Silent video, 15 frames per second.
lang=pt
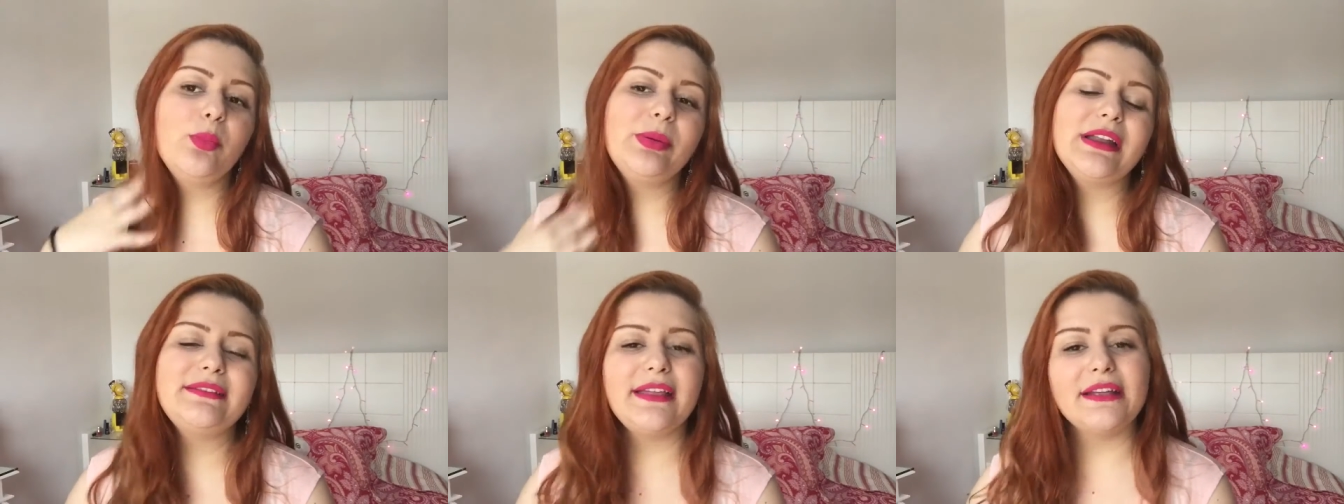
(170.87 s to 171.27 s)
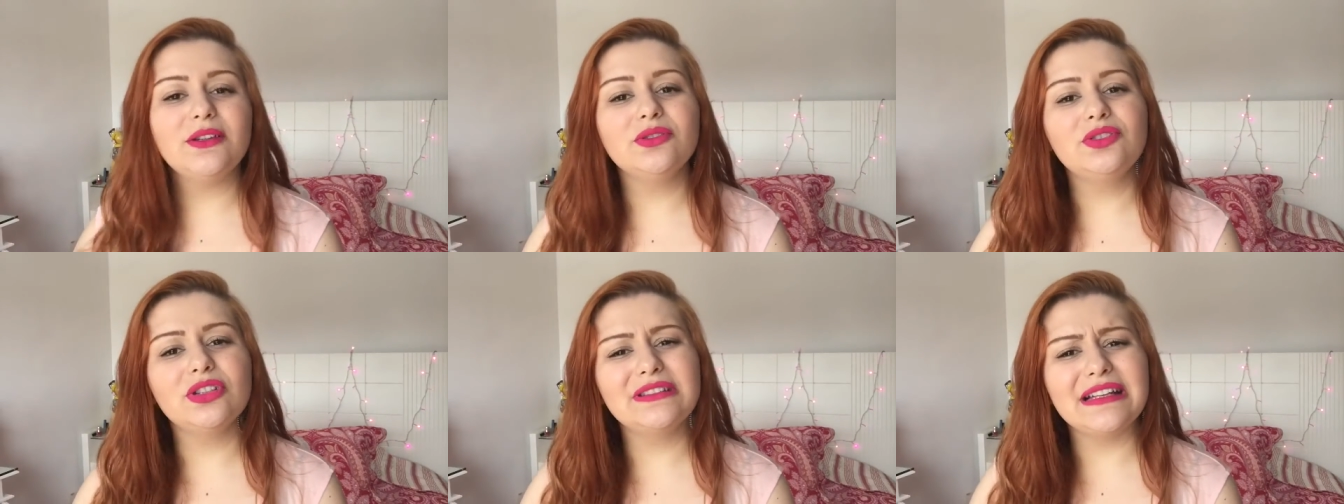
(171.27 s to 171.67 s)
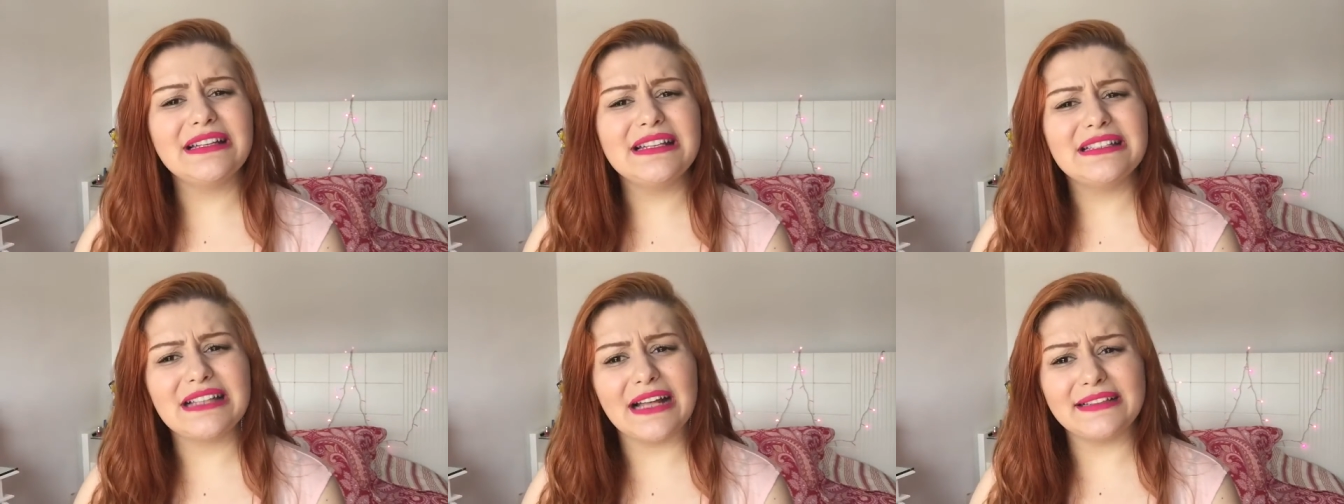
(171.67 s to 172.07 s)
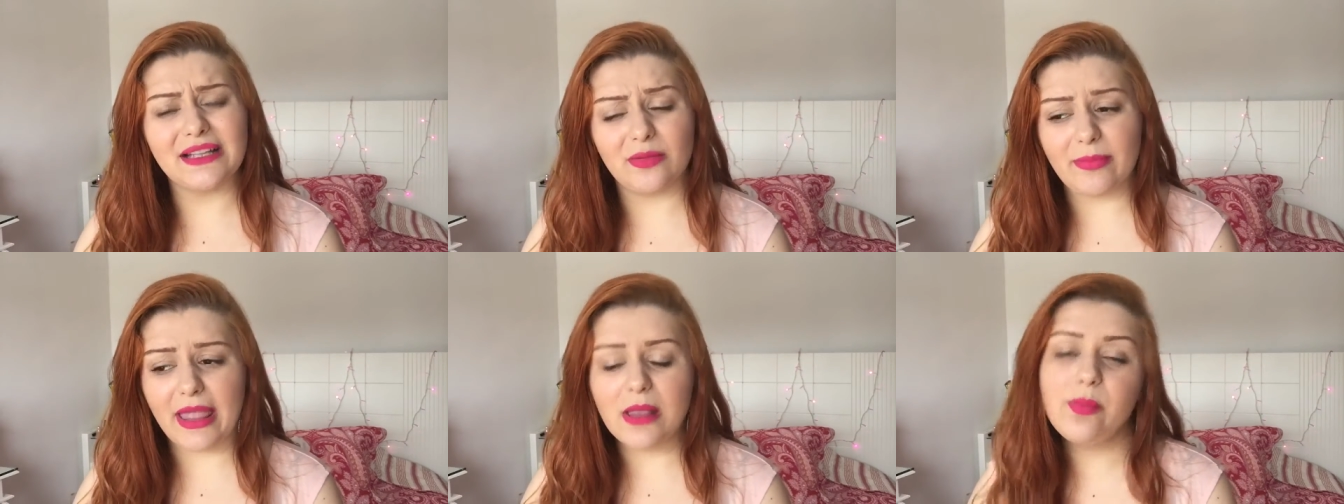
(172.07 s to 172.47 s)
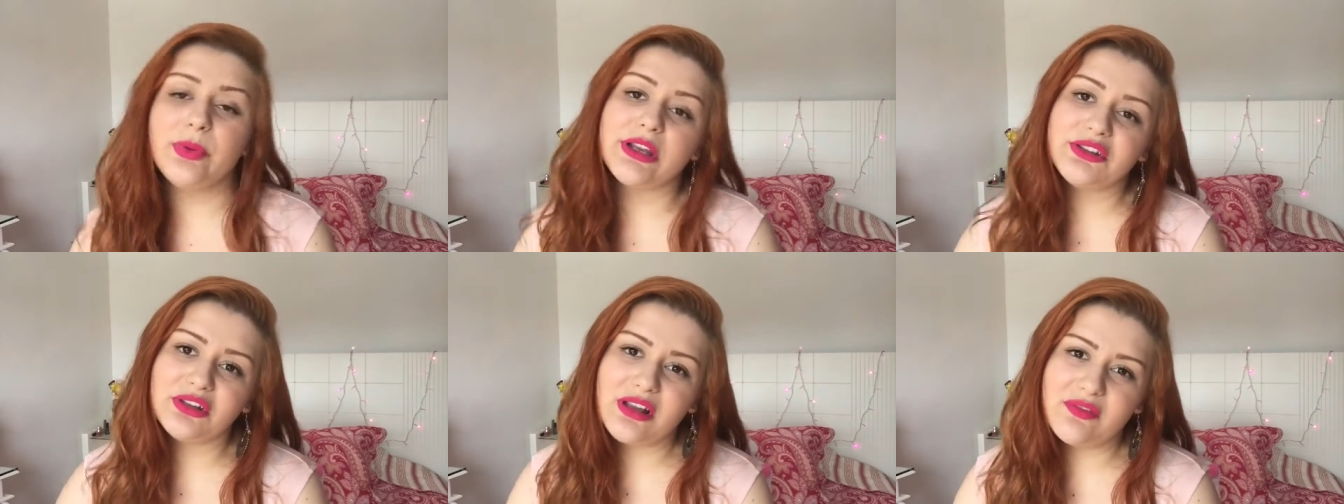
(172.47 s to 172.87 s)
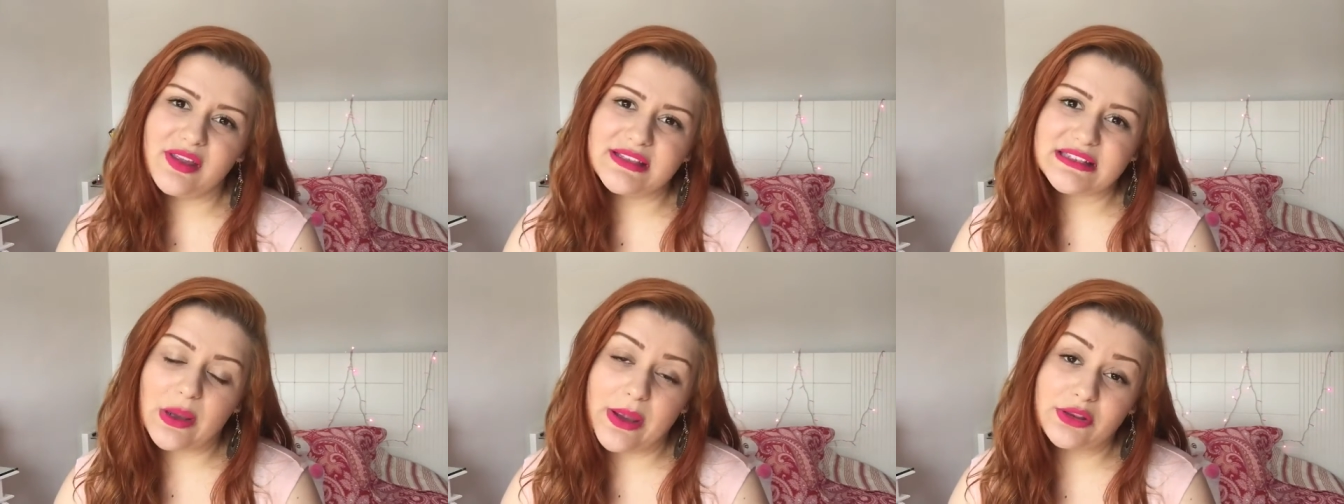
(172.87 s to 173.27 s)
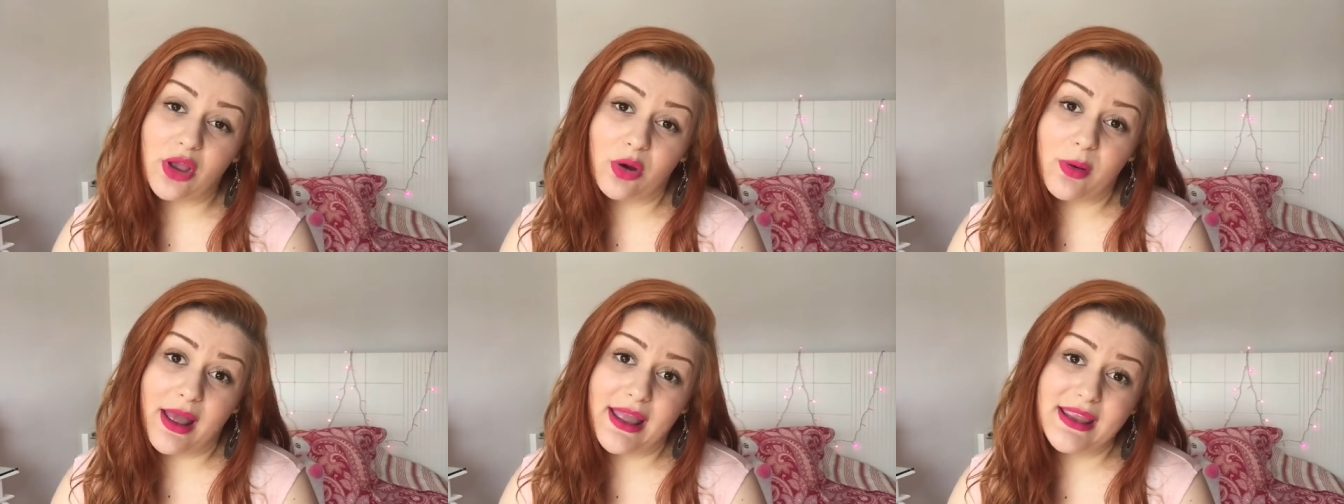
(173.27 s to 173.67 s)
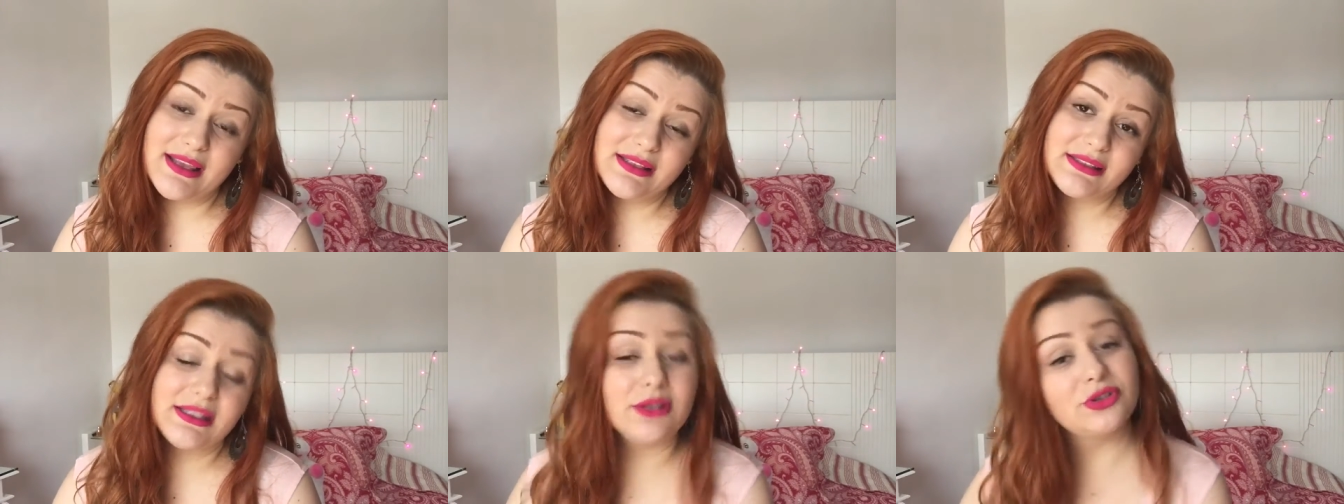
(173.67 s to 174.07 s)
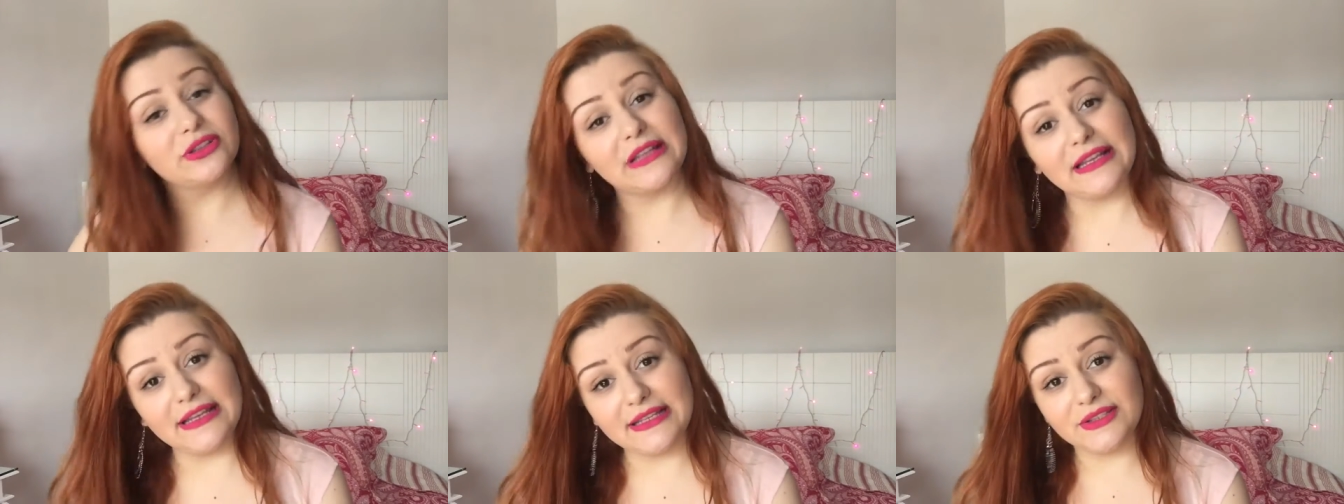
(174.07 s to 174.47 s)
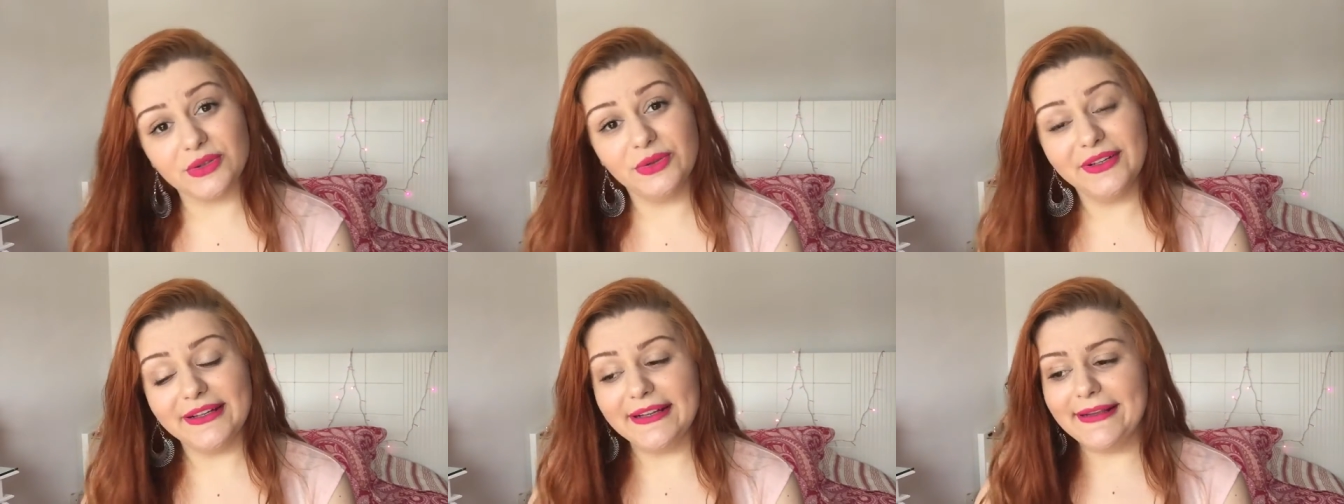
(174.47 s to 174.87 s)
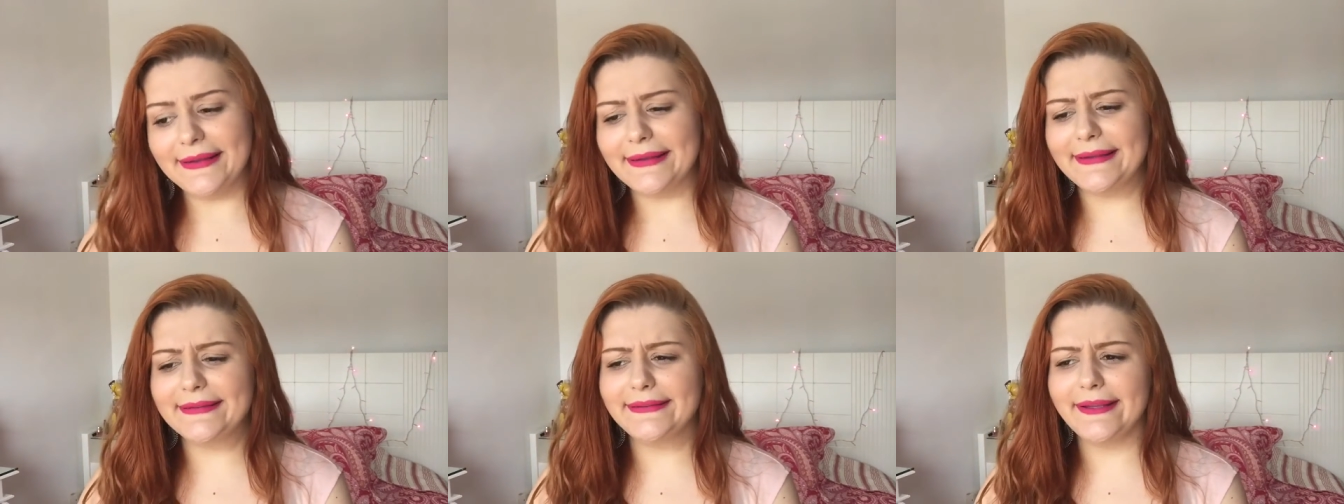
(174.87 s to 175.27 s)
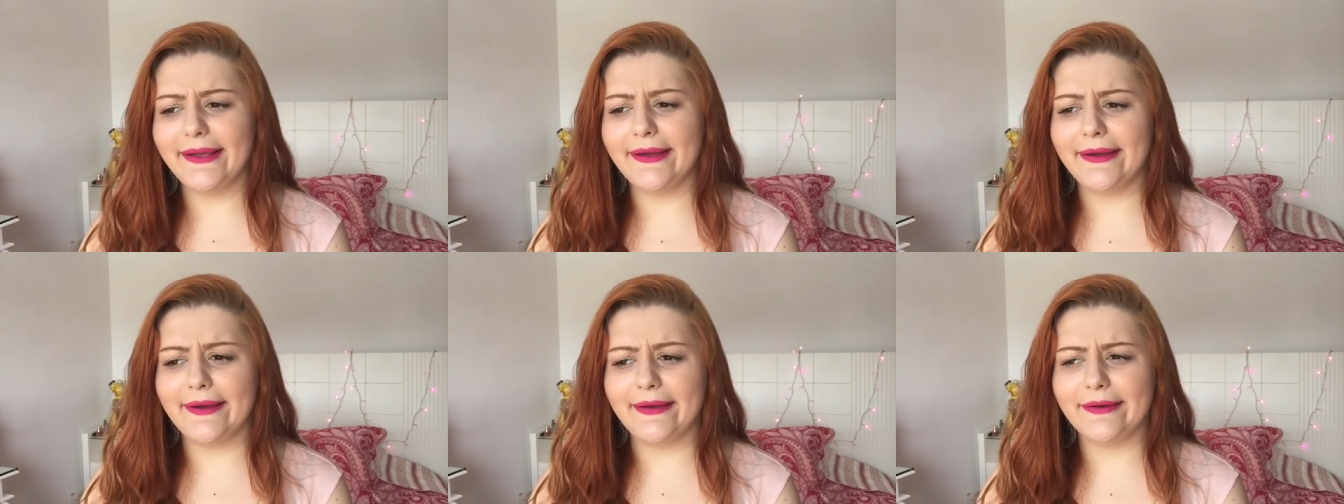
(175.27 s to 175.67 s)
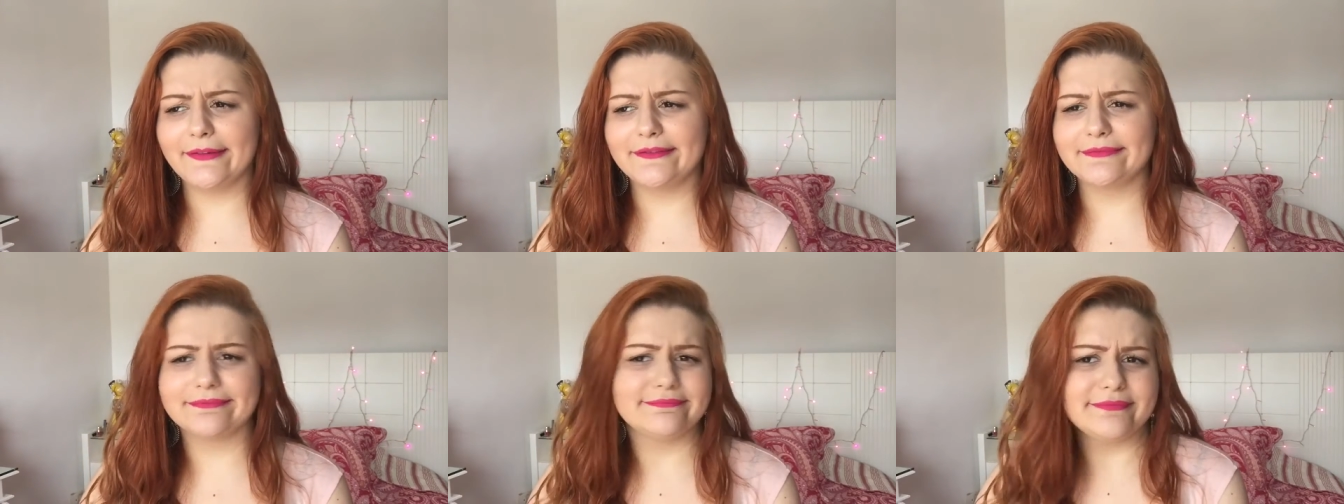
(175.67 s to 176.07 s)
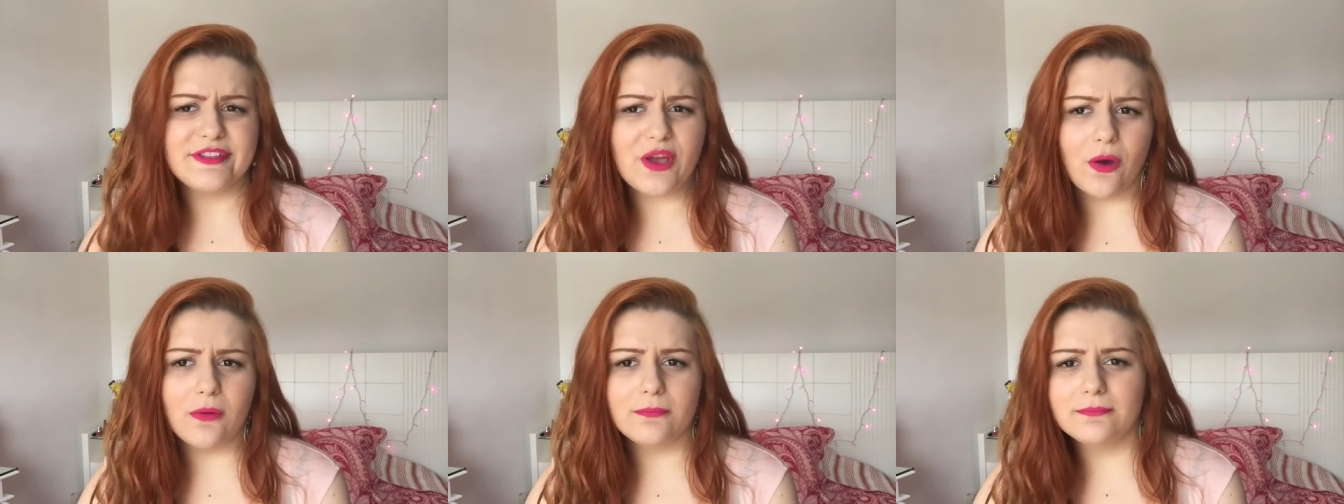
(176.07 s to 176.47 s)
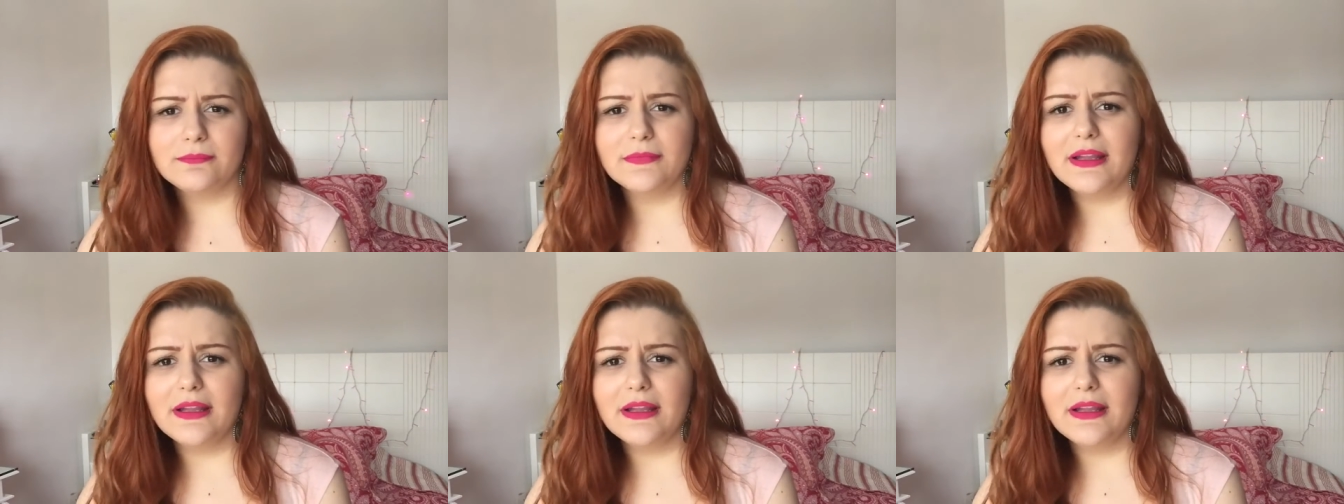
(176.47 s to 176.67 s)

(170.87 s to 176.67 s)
eu pretendo tonalizar também, porque toda vez que eu retoco a raiz, eu tonalizo. Então, só.